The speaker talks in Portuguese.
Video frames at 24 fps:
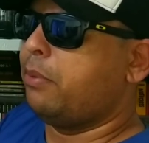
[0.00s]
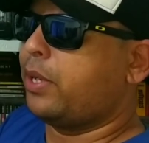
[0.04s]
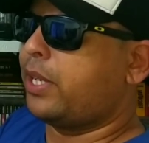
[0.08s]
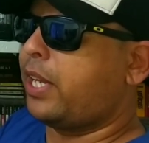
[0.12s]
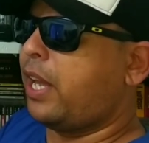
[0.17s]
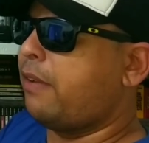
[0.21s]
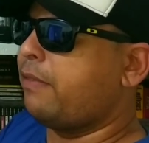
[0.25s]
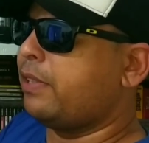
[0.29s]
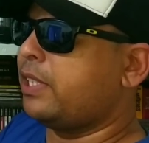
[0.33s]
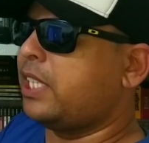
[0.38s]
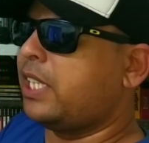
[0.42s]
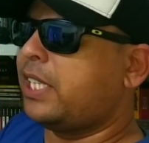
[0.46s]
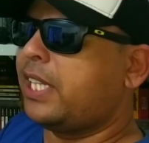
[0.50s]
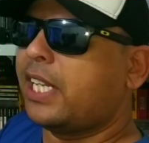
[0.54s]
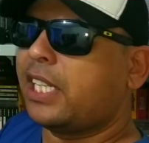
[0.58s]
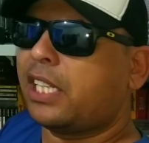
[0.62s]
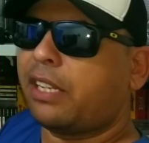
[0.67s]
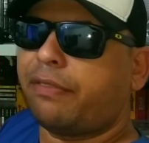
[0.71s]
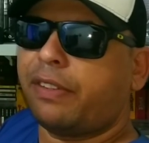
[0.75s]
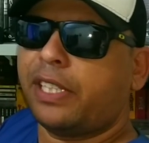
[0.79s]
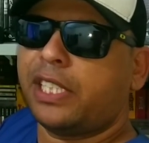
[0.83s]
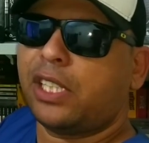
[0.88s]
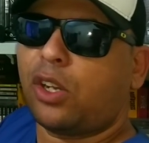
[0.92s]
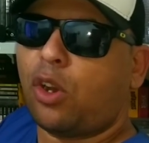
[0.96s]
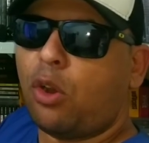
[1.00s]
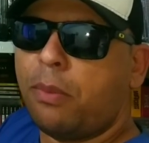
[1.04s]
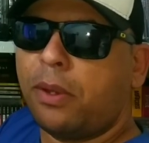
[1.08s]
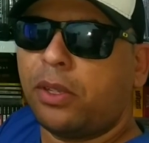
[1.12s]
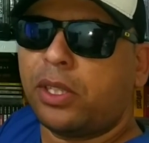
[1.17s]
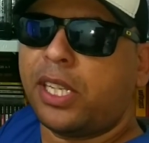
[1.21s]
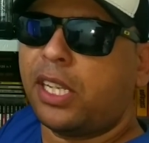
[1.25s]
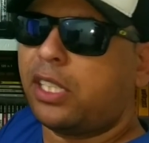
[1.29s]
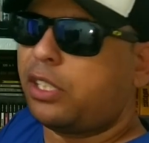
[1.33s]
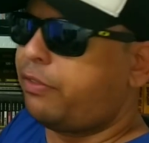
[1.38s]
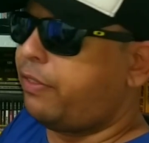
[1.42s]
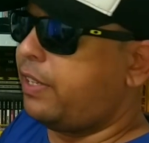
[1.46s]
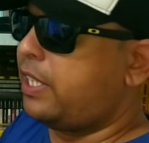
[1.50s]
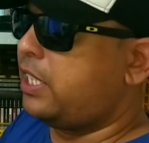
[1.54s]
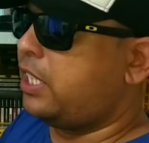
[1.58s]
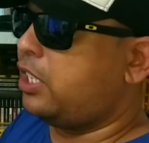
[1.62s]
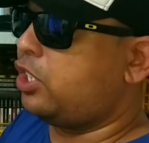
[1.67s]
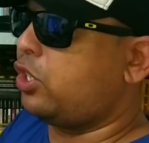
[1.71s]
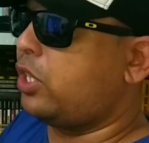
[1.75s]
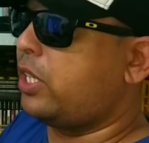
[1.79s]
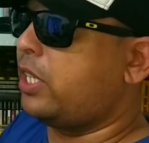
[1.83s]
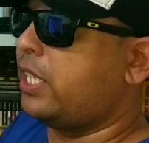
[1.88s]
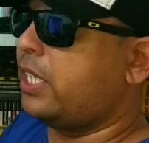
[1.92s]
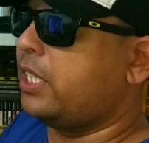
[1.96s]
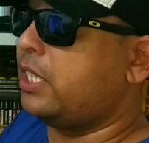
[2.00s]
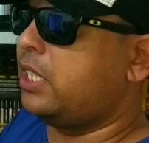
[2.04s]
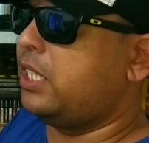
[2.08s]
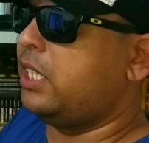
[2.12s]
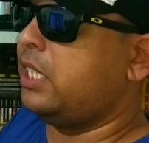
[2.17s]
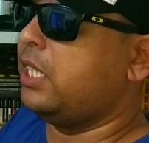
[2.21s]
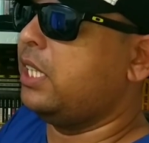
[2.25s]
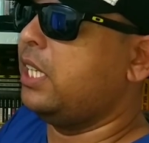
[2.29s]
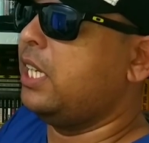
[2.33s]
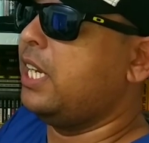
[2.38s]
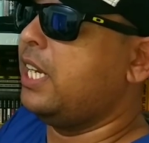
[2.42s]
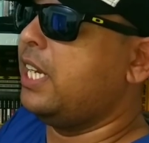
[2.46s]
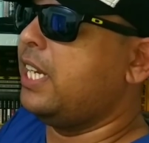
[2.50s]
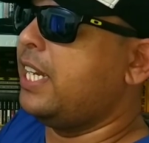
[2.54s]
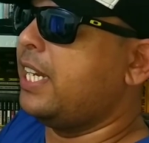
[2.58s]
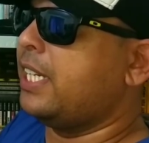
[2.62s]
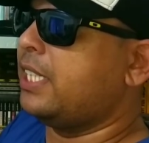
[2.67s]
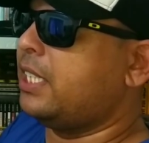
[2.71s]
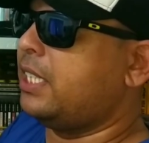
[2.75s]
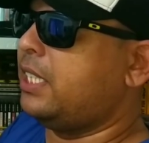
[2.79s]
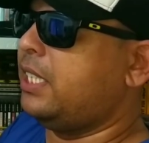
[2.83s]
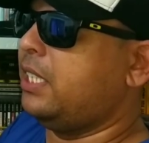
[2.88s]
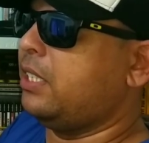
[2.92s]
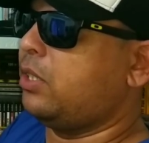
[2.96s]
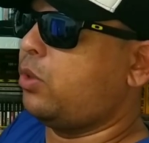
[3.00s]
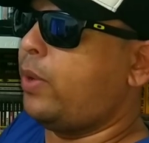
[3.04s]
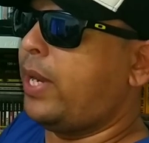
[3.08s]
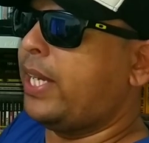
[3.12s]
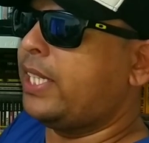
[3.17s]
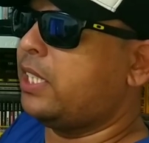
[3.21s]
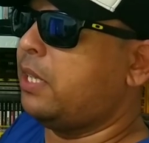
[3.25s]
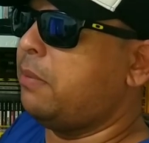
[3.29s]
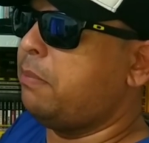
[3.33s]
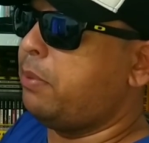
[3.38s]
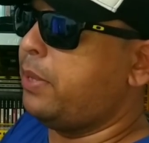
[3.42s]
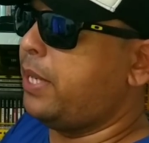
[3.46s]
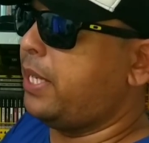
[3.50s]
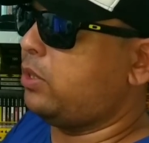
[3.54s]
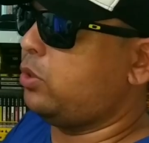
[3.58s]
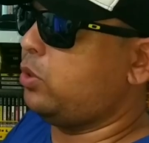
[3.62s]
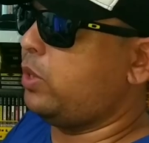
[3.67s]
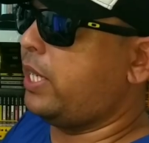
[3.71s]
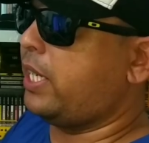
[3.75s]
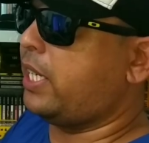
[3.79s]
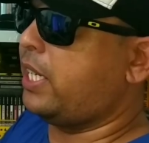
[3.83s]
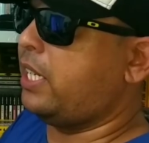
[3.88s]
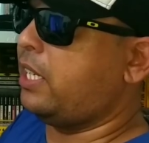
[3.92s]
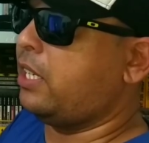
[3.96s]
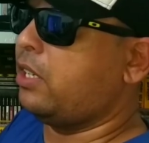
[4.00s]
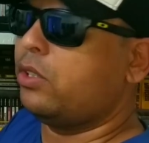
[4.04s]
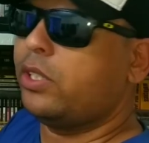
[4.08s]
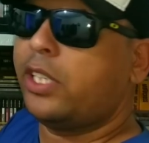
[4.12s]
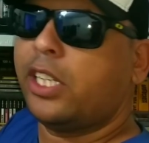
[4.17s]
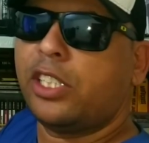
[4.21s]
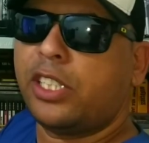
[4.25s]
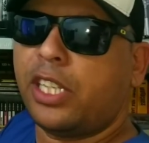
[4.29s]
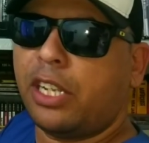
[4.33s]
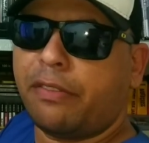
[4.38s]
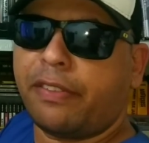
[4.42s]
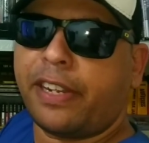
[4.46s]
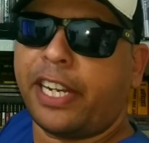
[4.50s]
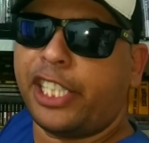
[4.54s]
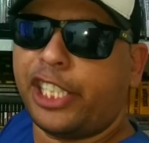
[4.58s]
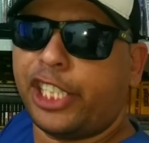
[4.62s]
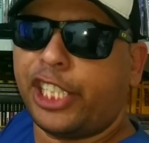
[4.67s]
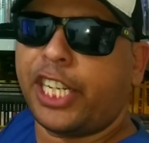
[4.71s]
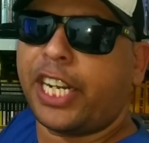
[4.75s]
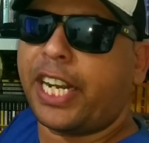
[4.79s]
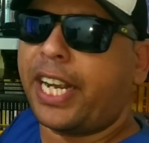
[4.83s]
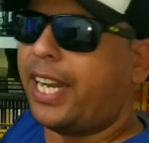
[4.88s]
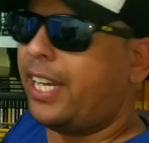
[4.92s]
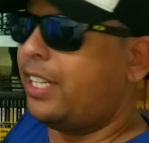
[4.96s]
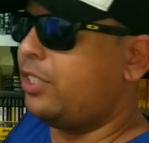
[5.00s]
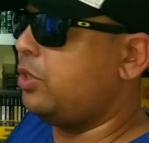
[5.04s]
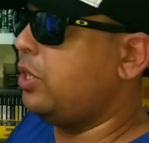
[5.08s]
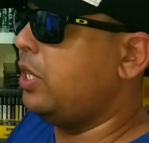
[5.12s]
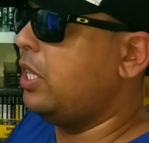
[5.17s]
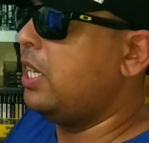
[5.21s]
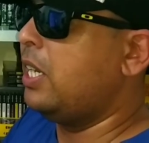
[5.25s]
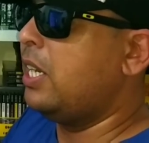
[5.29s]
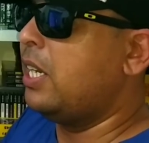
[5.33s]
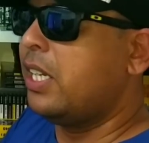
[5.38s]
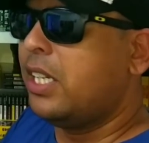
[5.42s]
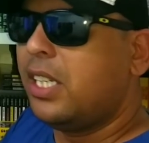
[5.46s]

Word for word: Porque aí você tenta fazer como eu tento fazer, jogando assim e assim, com essa empunhadura aqui, ó, o dedo tem que ficar esticado.